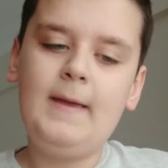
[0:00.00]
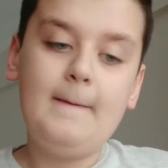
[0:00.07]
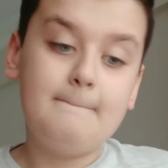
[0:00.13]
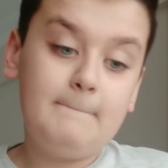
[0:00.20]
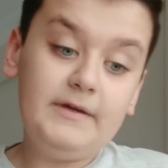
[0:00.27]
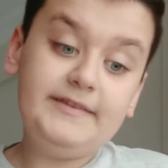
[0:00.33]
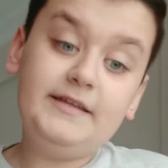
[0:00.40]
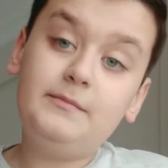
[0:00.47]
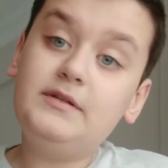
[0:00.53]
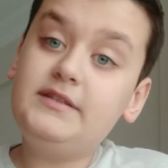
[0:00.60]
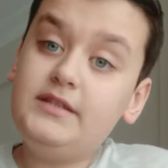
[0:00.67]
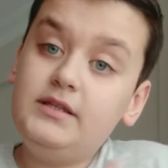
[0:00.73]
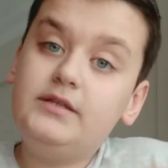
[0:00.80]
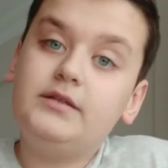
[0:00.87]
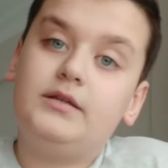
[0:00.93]

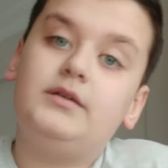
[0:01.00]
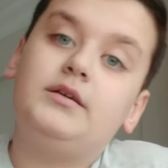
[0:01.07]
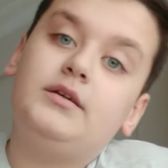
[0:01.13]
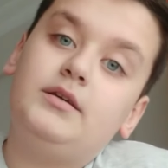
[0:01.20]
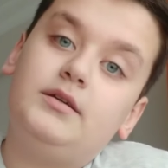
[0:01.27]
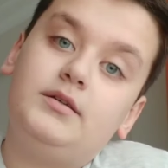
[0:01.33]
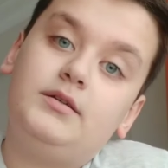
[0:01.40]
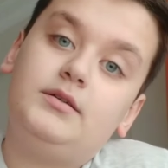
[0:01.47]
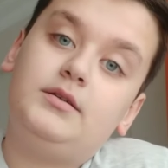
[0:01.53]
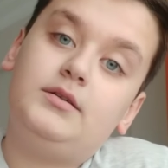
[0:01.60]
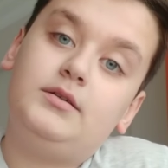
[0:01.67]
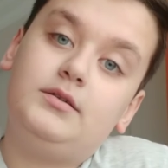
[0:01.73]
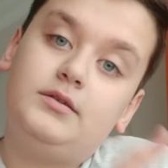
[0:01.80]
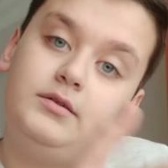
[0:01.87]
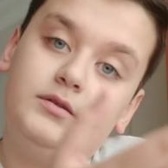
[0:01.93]
Matematik
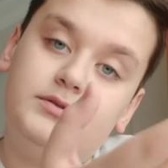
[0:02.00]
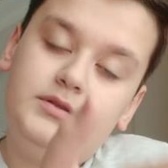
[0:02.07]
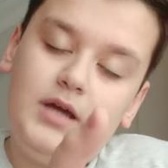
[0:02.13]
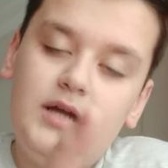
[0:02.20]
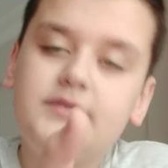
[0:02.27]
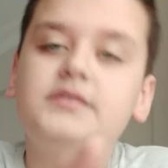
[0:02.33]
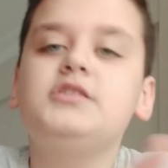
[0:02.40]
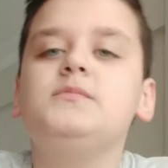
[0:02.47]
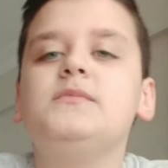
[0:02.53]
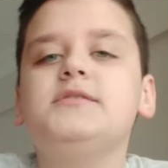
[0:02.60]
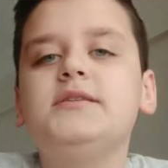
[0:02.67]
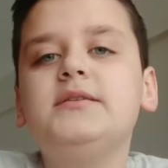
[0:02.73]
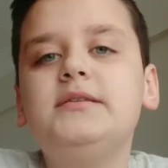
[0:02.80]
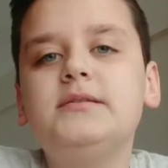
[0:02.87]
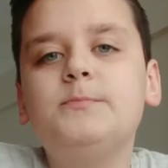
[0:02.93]
e,
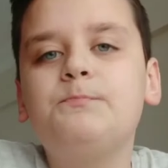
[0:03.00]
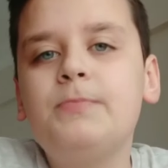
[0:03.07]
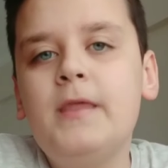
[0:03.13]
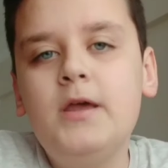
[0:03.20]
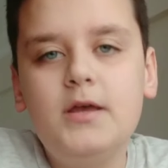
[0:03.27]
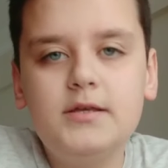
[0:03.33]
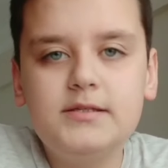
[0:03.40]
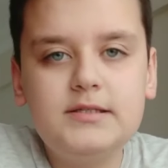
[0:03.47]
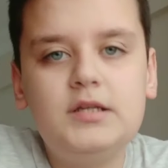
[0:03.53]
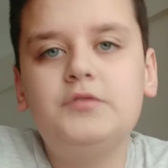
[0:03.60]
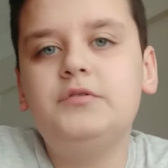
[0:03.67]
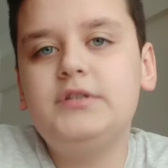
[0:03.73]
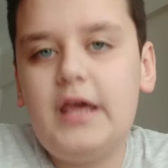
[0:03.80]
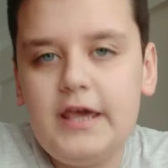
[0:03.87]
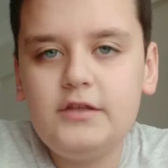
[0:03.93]
tartışmasız
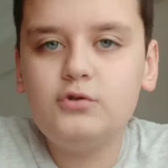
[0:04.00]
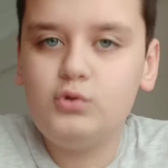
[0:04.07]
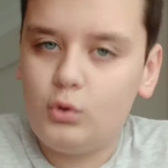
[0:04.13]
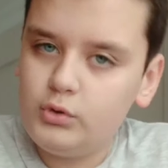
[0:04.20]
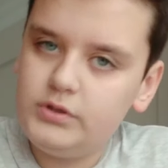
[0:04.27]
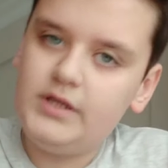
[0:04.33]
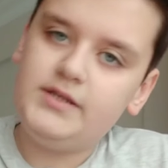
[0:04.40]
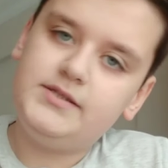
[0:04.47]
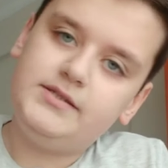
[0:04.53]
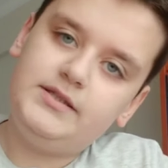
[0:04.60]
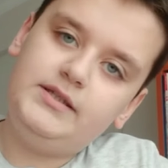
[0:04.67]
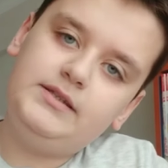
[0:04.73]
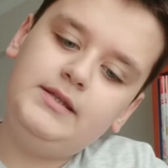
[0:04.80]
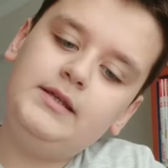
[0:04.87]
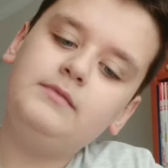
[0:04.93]
sınavın en zor
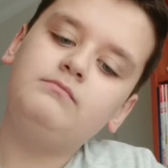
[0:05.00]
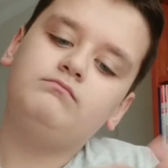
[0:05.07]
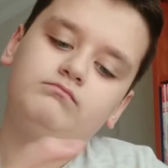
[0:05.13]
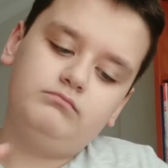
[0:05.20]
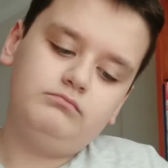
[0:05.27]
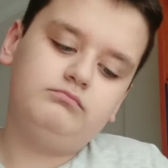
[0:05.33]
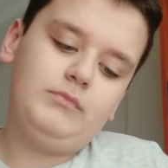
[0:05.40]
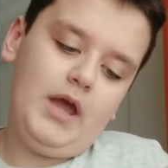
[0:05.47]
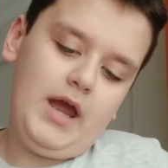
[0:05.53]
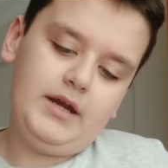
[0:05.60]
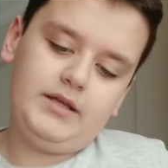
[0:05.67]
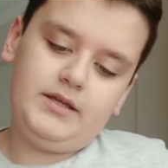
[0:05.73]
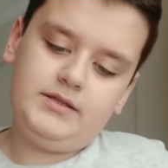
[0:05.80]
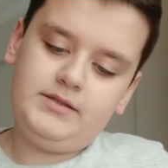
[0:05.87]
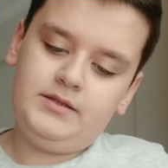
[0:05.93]
testiydi.
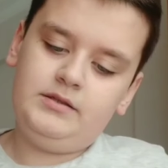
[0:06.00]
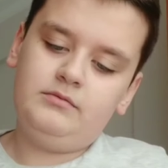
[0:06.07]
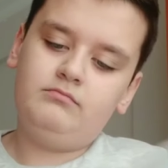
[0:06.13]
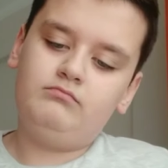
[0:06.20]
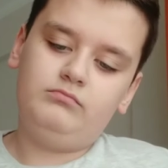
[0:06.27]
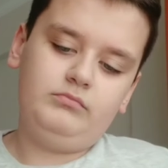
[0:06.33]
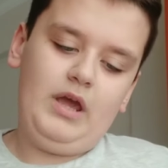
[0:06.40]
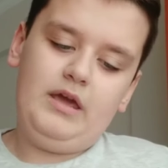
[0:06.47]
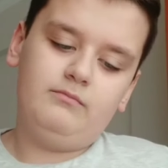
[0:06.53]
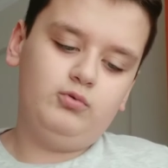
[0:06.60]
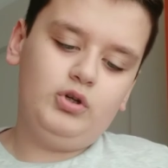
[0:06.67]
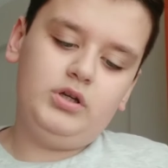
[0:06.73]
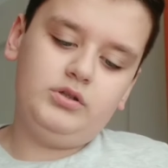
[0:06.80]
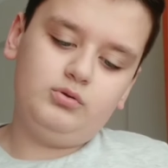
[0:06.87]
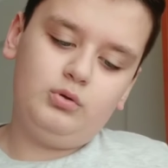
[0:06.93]
Herkesin yani
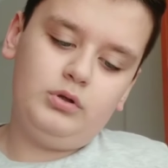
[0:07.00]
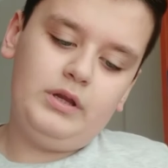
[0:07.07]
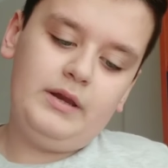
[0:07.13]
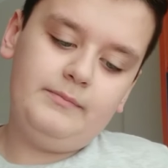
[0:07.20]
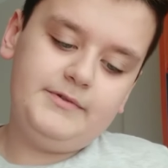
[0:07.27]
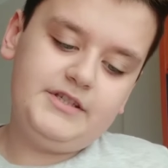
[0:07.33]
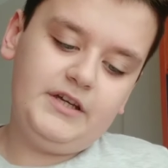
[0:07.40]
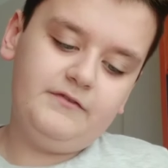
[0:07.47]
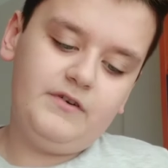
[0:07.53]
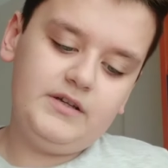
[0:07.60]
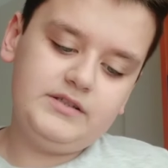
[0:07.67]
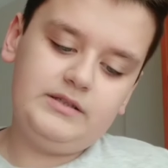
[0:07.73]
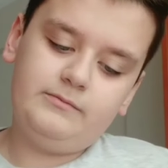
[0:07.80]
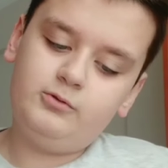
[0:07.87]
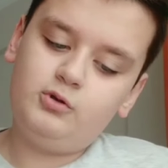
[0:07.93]
buna söylenebilecek
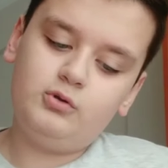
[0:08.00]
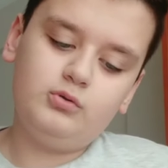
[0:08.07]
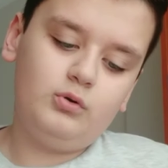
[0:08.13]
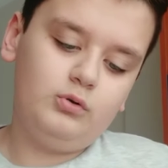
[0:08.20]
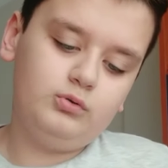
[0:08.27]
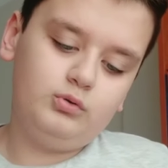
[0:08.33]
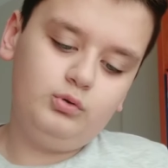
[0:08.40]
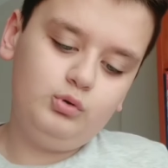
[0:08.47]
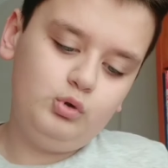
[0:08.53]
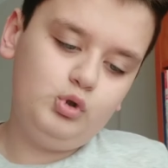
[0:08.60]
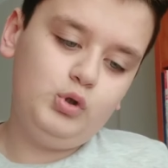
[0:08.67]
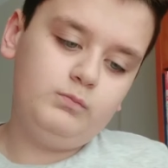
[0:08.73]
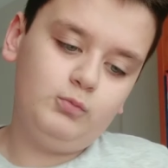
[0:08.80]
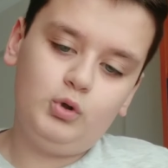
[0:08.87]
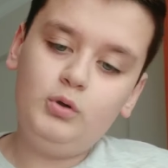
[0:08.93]
fazla bir söz olduğunu
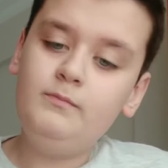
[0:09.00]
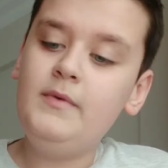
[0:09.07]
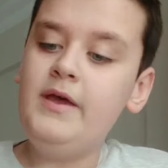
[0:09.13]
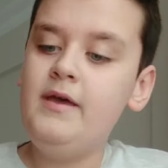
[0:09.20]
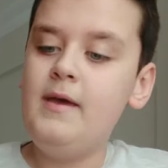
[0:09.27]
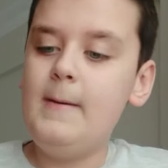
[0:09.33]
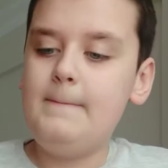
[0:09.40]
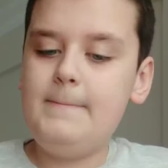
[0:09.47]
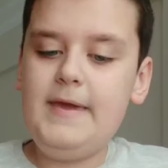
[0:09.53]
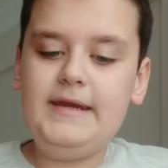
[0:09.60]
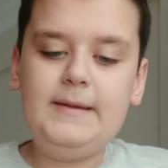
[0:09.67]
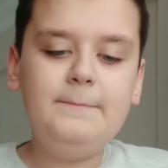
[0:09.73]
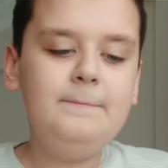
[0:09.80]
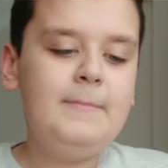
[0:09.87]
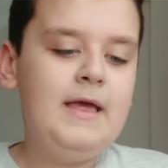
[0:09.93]
düşünmüyorum.
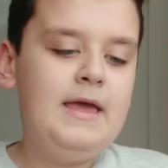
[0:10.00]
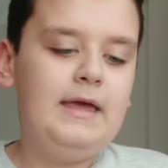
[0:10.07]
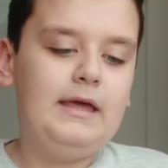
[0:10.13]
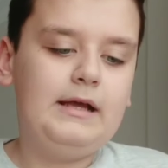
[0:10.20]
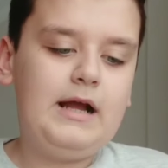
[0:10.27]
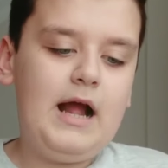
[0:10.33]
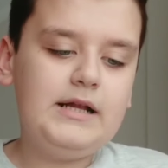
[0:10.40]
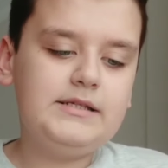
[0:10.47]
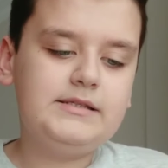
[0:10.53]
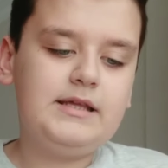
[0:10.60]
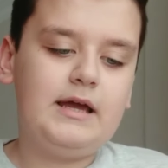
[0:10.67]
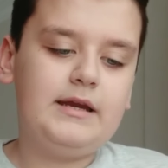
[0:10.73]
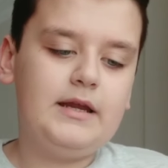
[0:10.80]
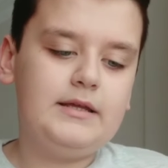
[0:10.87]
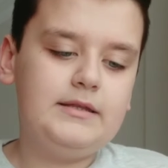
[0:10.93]
Benim kaç
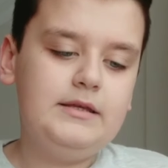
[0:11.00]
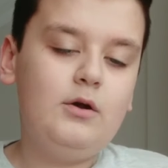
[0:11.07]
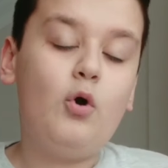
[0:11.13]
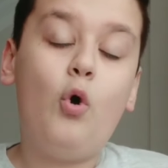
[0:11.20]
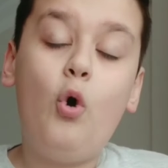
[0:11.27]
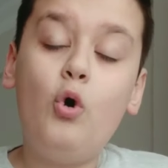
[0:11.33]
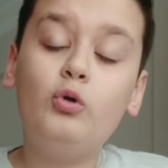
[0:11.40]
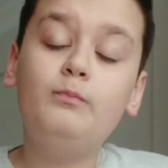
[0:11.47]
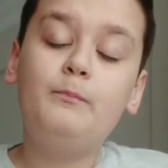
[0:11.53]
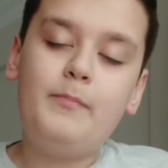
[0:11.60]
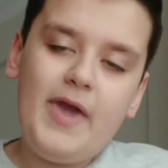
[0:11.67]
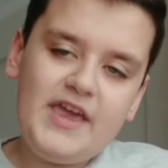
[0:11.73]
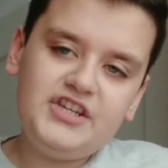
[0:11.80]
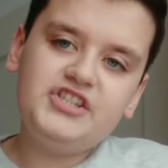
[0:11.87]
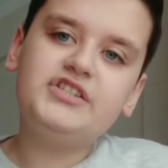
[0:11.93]
taneydi?
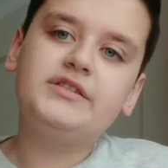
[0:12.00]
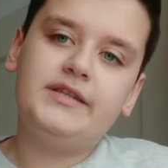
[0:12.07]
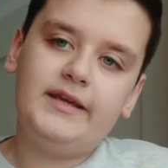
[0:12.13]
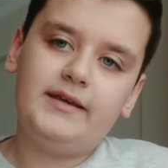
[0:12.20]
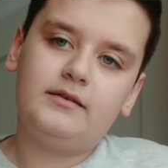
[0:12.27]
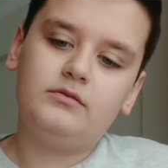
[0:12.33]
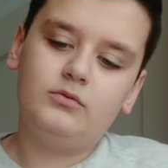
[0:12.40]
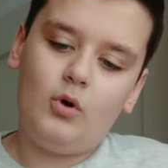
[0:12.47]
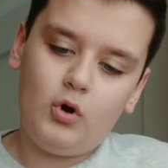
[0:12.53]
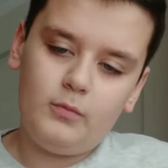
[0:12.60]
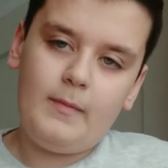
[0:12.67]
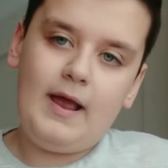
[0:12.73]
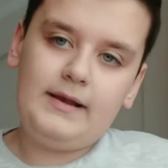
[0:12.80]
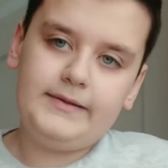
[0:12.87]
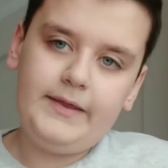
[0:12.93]
15'ti
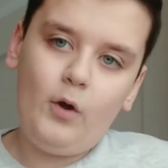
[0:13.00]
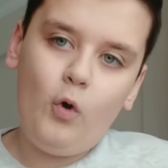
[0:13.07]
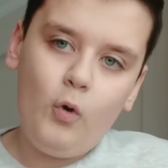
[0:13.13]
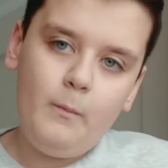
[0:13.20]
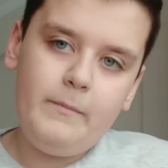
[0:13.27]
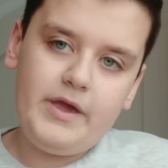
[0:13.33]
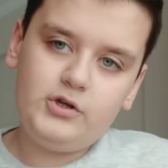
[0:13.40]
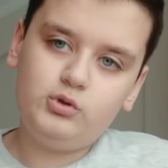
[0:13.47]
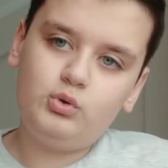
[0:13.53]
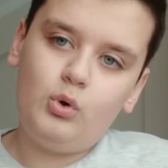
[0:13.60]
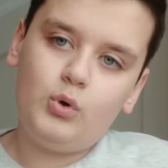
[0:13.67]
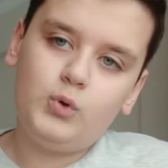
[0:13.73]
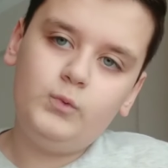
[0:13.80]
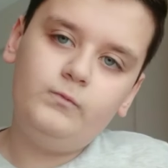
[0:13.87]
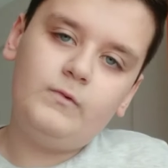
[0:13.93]
normalde. 15
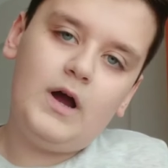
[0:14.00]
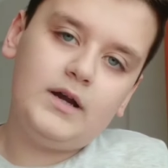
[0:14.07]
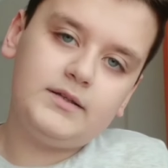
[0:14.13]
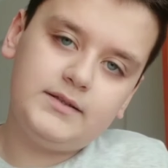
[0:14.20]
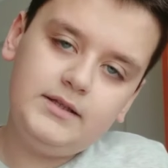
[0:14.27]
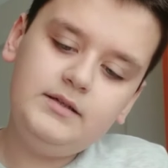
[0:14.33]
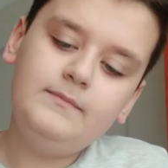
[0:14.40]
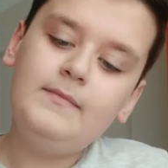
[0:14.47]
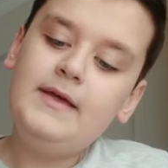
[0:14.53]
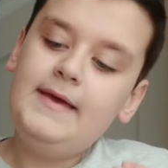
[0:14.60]
doğrum vardı.